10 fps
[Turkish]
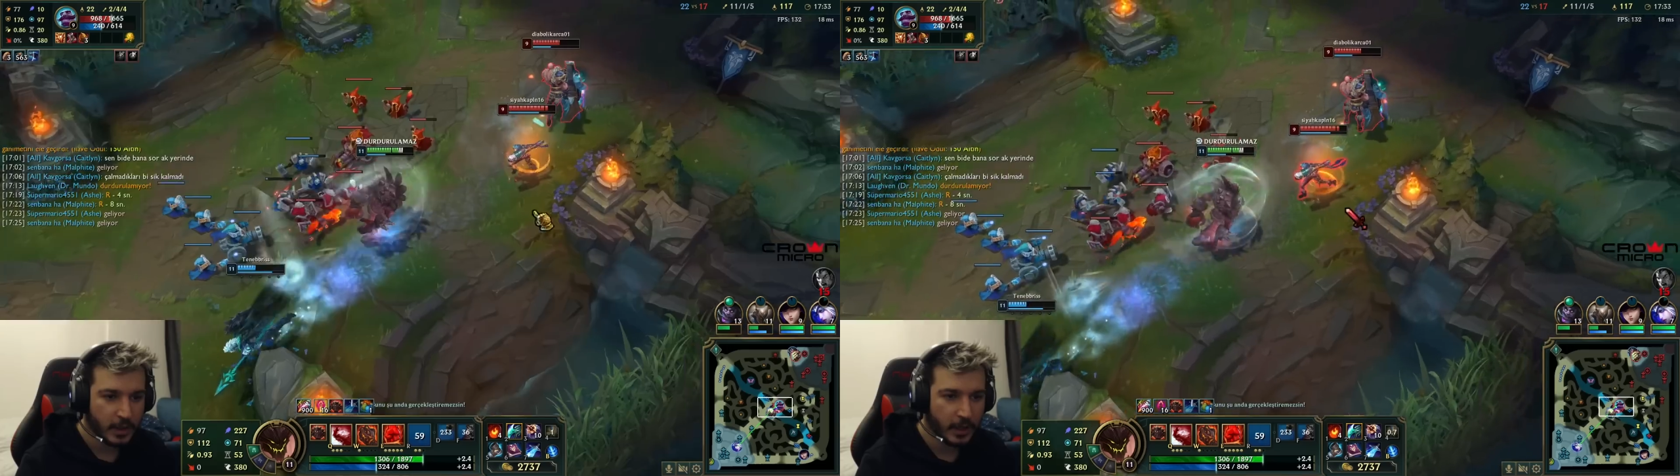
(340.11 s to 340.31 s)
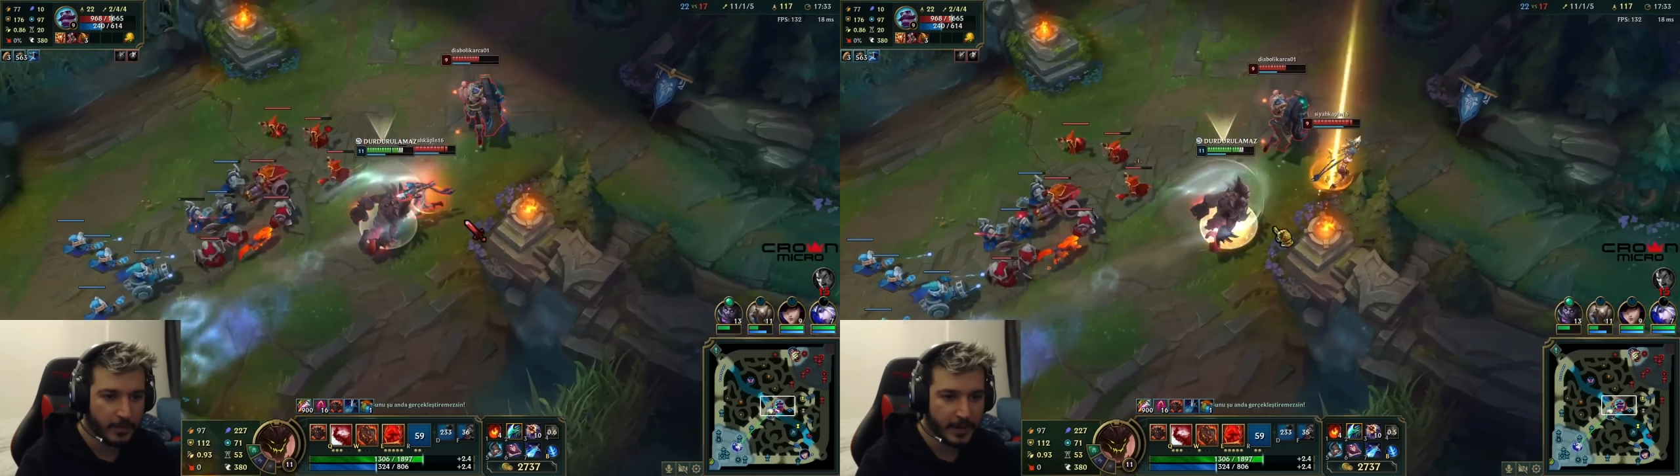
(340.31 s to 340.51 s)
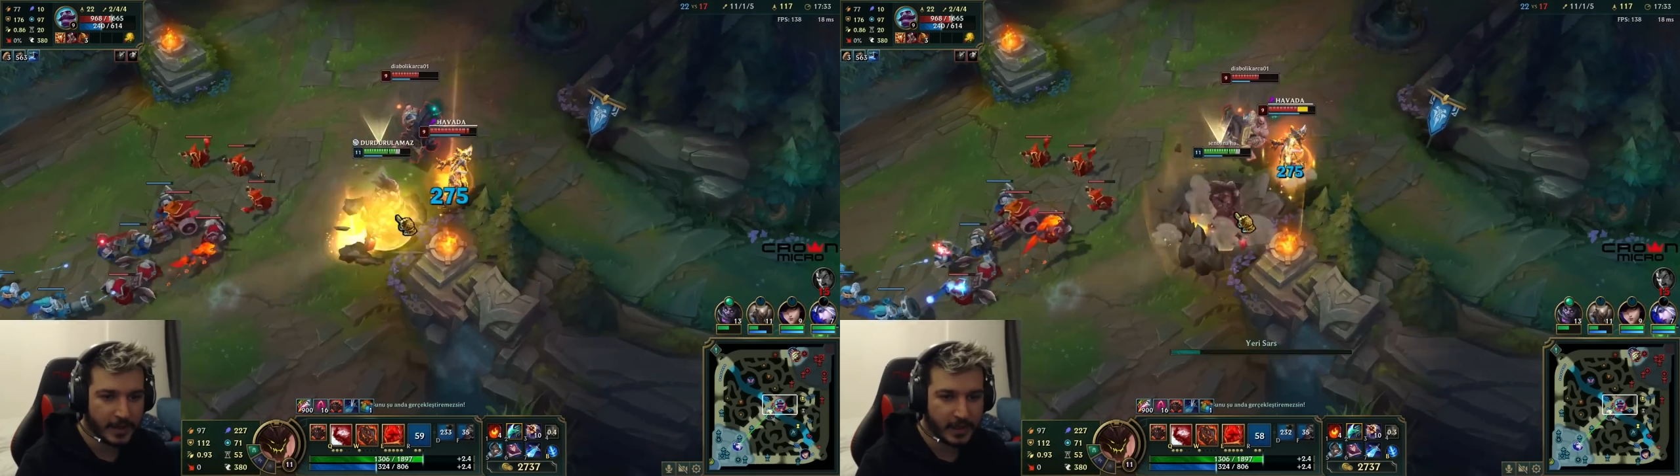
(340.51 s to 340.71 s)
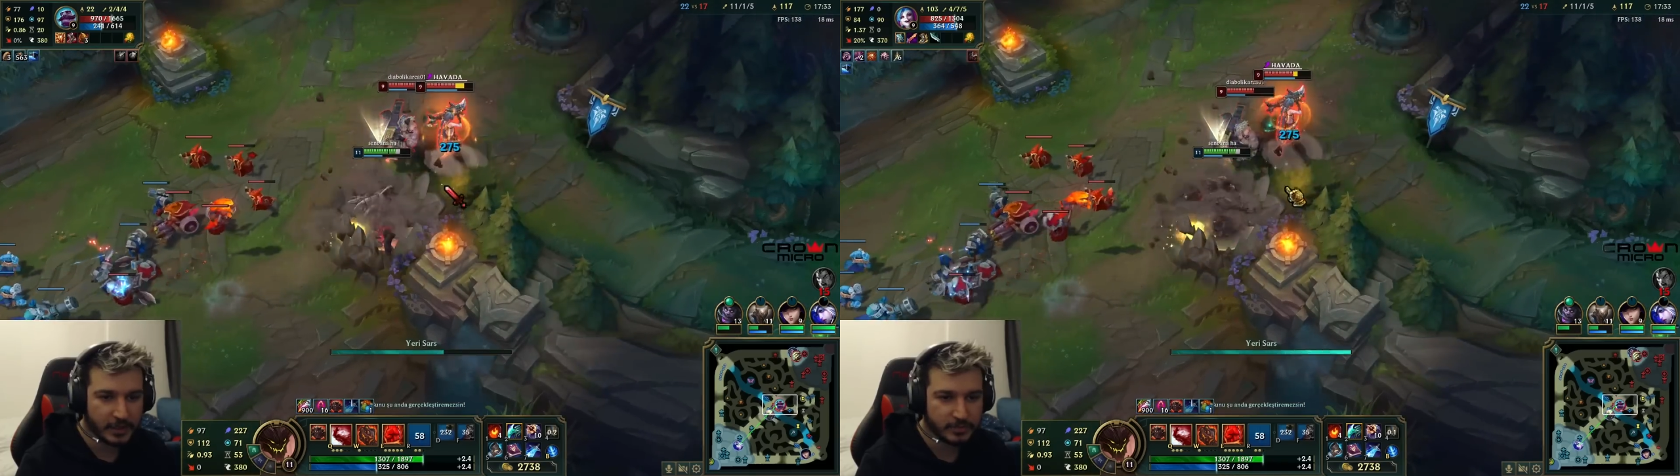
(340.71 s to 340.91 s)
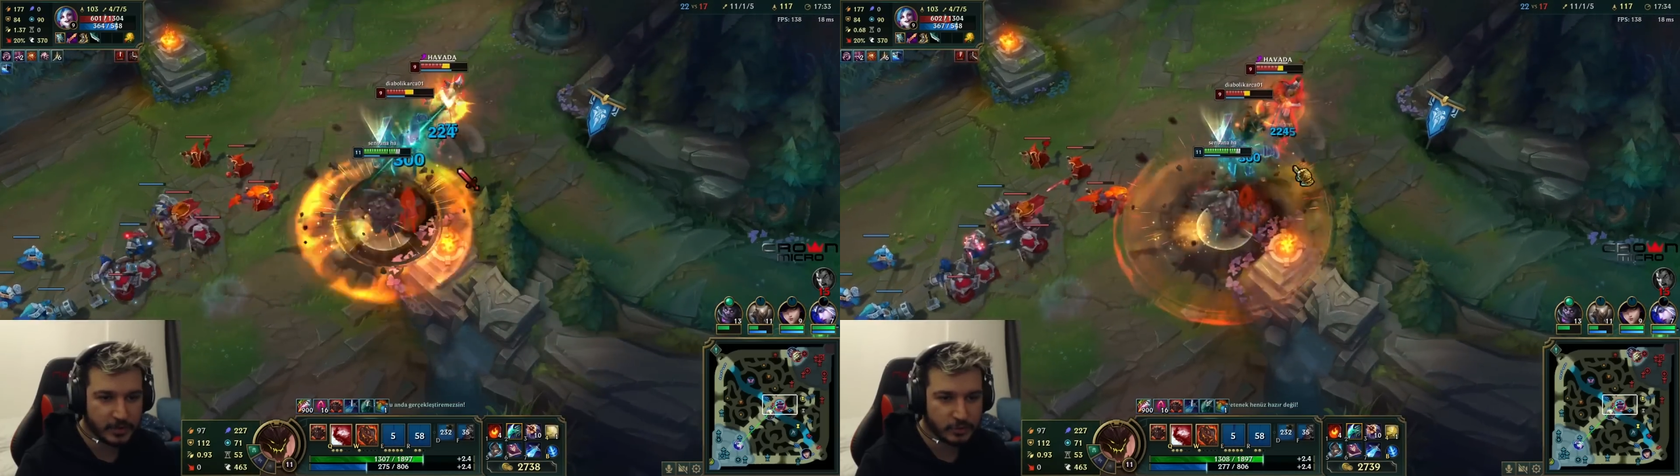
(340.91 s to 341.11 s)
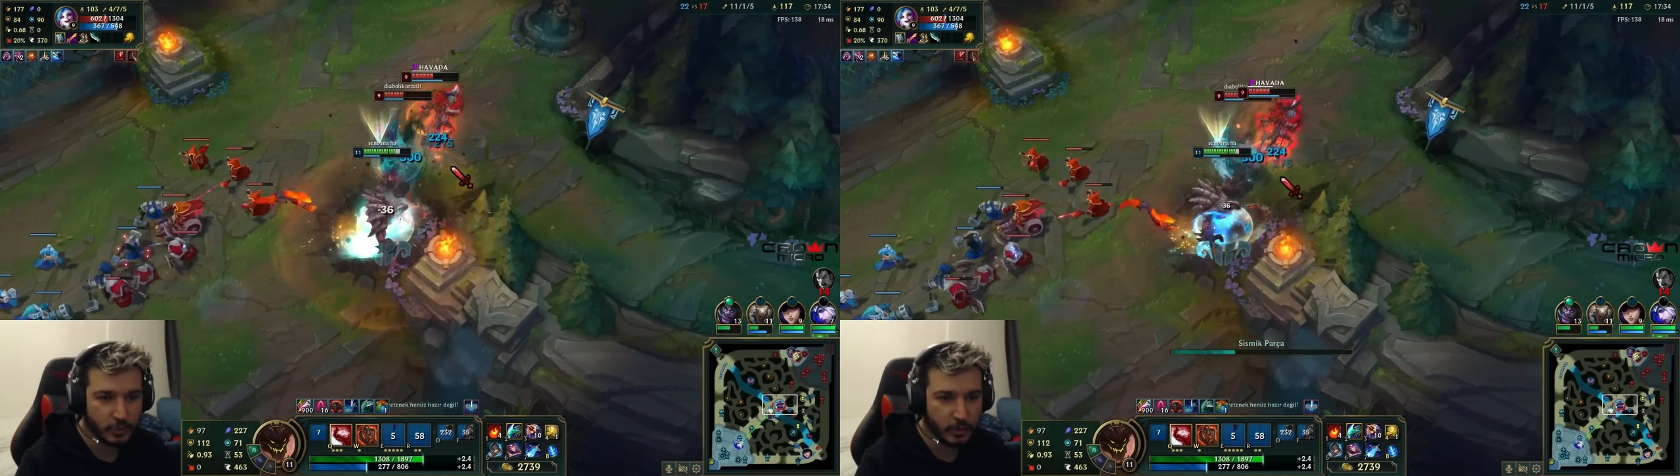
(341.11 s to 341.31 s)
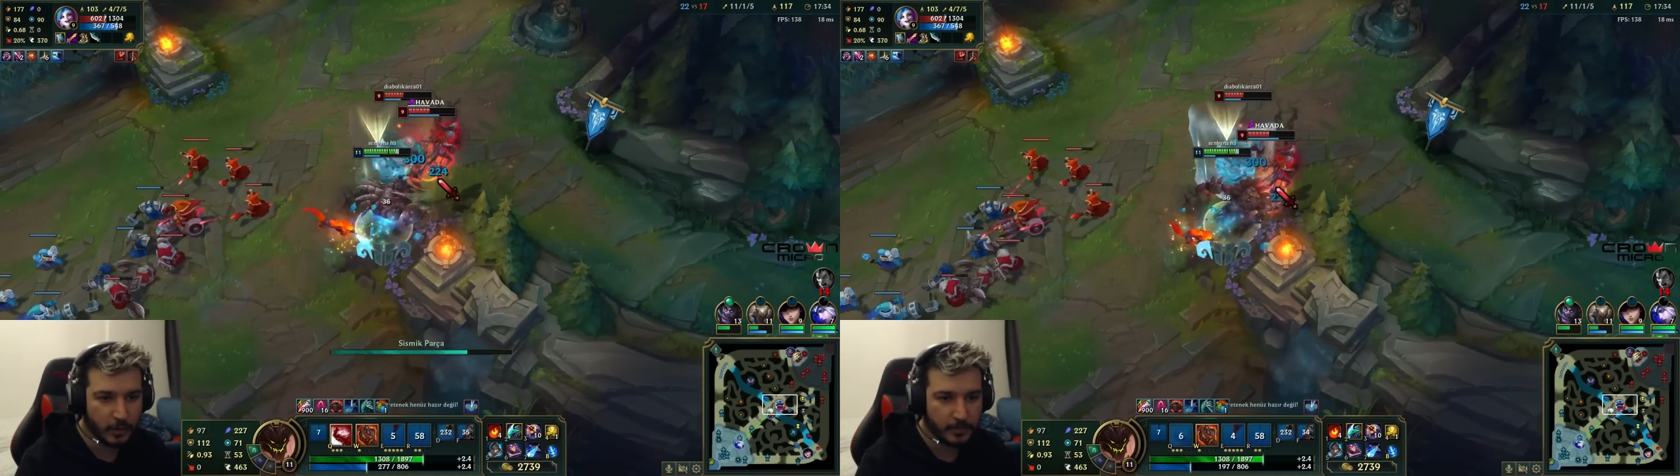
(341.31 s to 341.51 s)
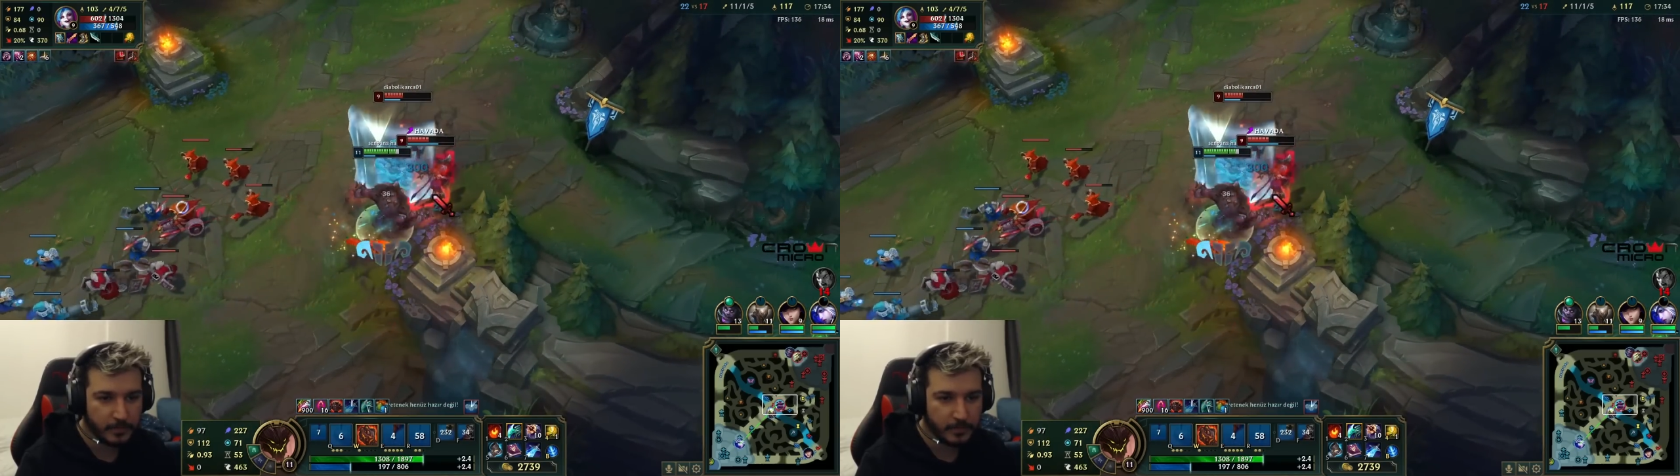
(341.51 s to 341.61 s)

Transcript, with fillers: Ama ne kaçması oğlum.